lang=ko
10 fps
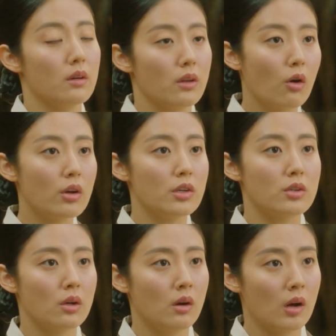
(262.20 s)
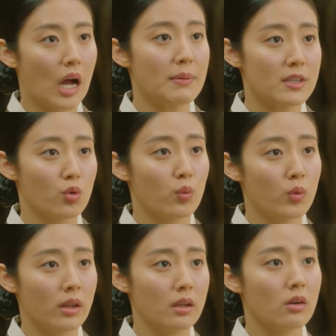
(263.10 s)
여기 있어 가봤자
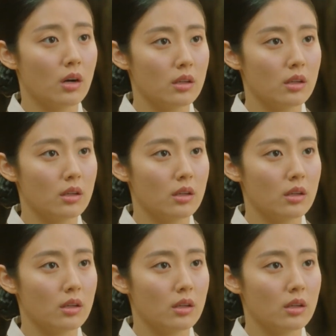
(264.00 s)
도움도 안 될 것